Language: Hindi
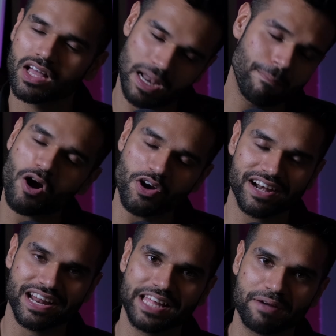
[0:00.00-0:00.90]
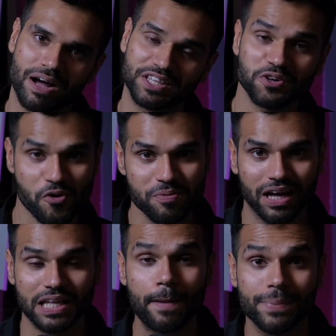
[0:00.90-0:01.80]
लंबा कंटेंट नहीं देख पाते तो कोई
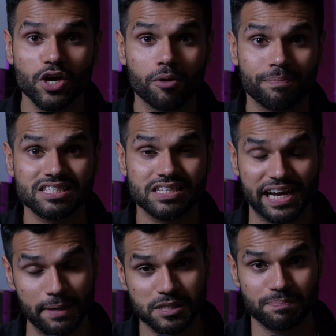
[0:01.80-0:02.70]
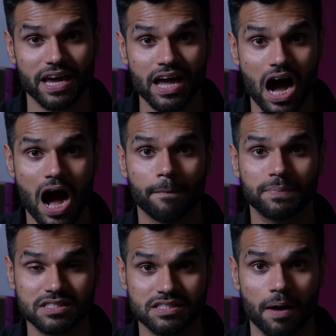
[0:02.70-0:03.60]
बात नहीं बी और बेस्ट क्लिप्स पे
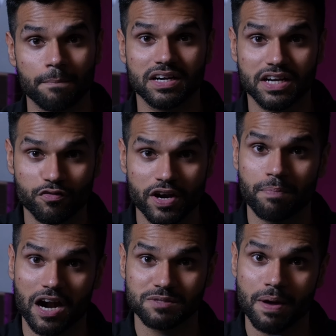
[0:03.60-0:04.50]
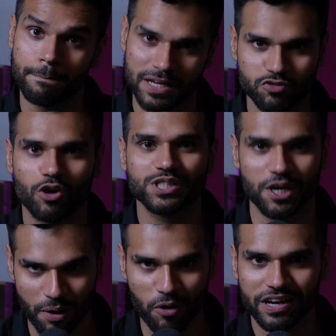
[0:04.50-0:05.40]
आप सब डिफरेंट पार्ट्स में बिंज वॉच
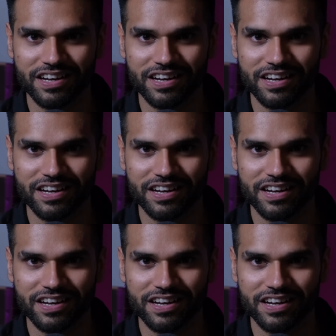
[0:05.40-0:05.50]
कर पाओगे